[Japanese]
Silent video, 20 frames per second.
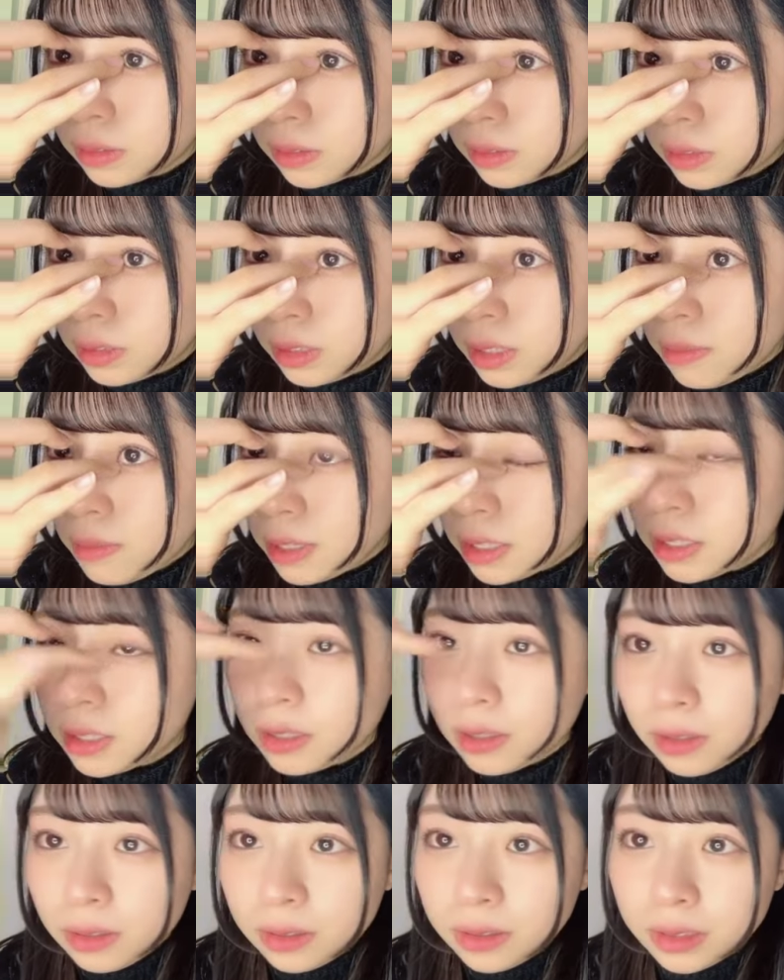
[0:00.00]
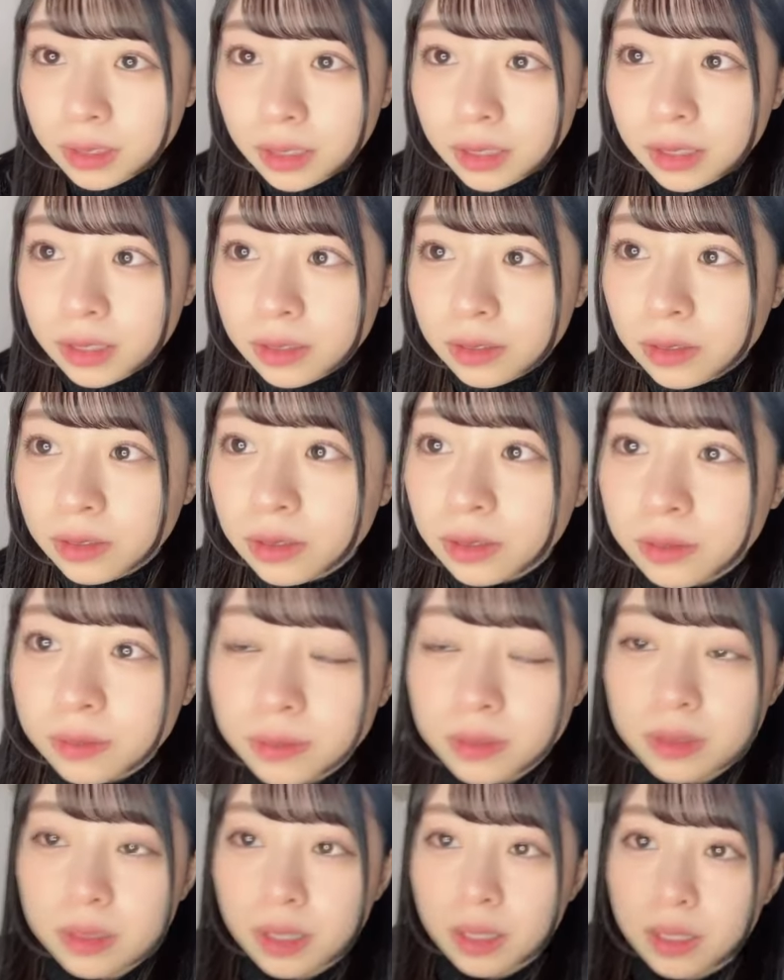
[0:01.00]
知ってますよサラの
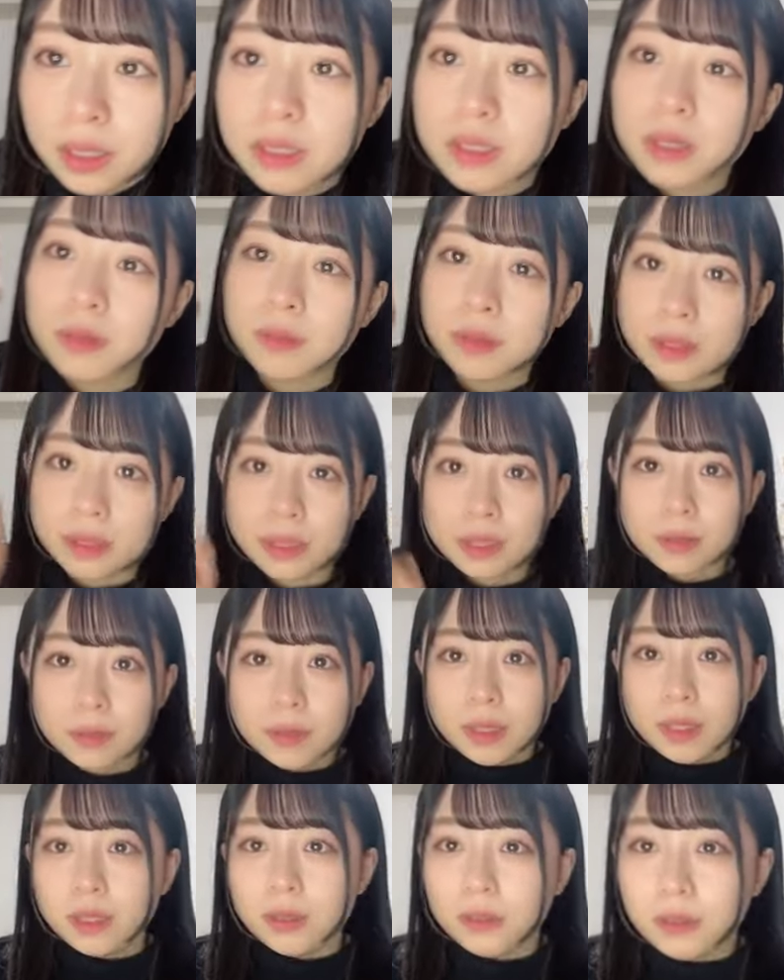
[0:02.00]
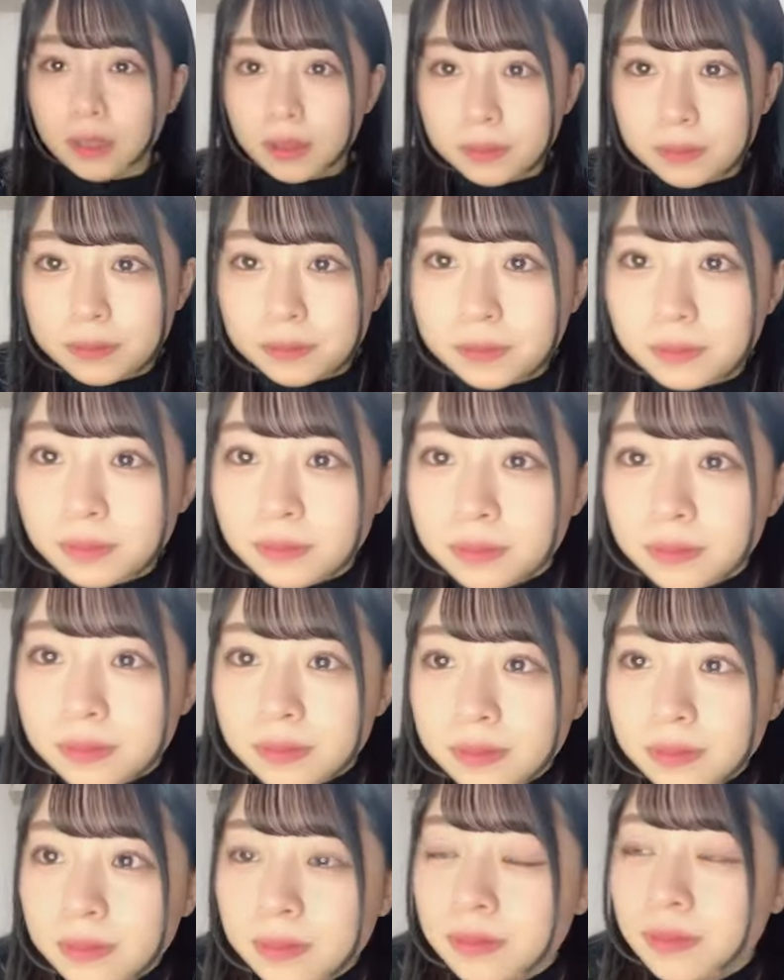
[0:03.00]
ルーム花ちゃん見るためなのは
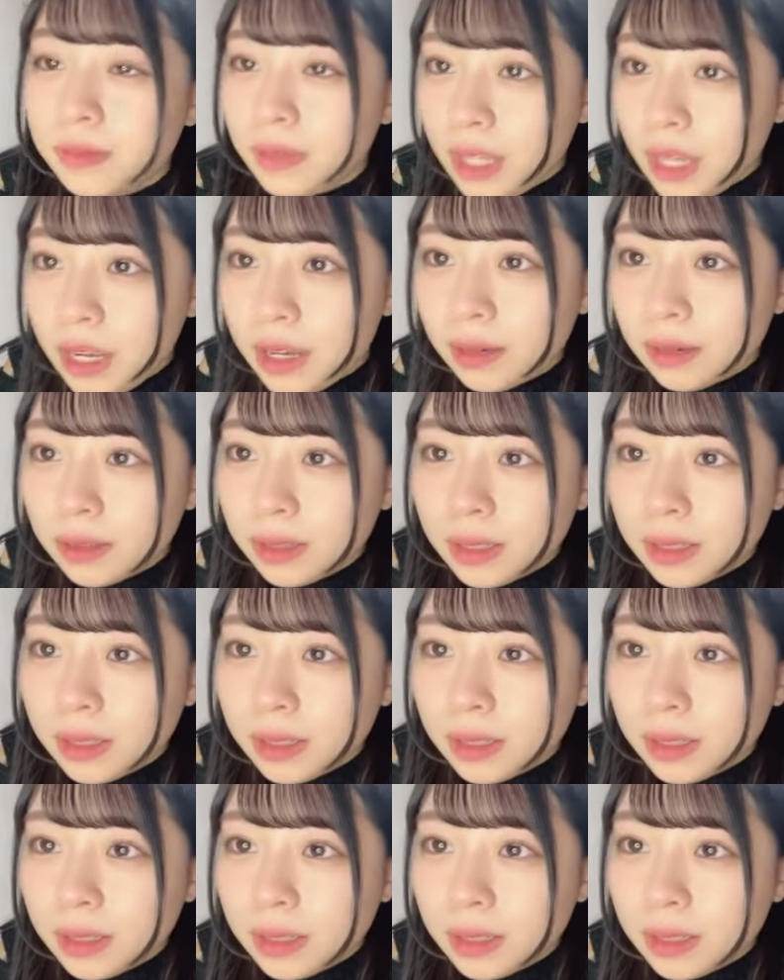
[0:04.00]
ね